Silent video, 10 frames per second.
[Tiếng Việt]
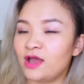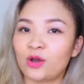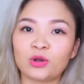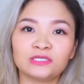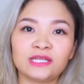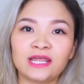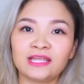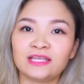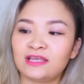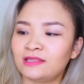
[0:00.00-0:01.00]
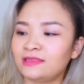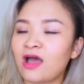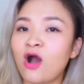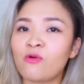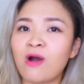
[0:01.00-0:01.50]
còn chai này thì
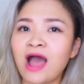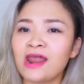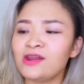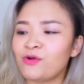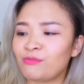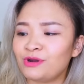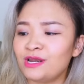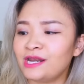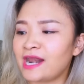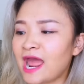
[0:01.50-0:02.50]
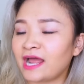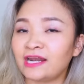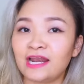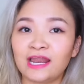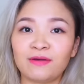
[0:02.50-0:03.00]
to quá nó cũng rất là nặng
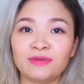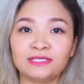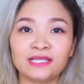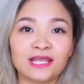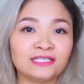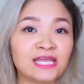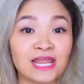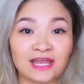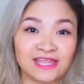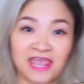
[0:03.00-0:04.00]
nên là Bi sẽ để chai này ở